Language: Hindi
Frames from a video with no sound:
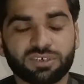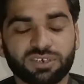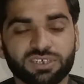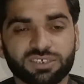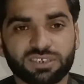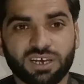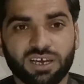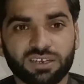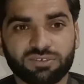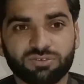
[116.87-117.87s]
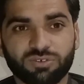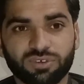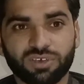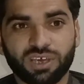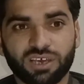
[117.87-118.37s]
राशिद खान जो
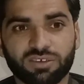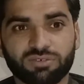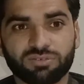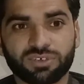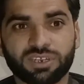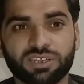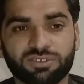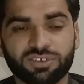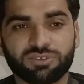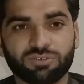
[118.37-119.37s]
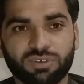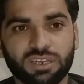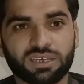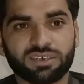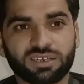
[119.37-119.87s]
है एक उनके लिए थ्रेट होगा
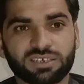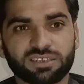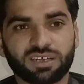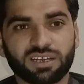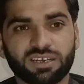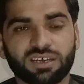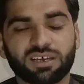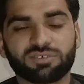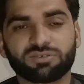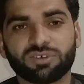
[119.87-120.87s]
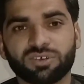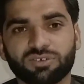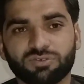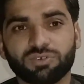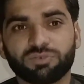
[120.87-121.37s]
लेकिन राशिद खान ने आज
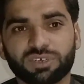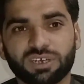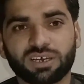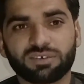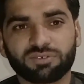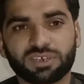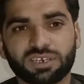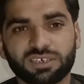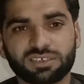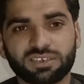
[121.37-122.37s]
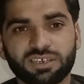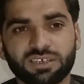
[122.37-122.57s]
कोई विकेट विकेट हासिल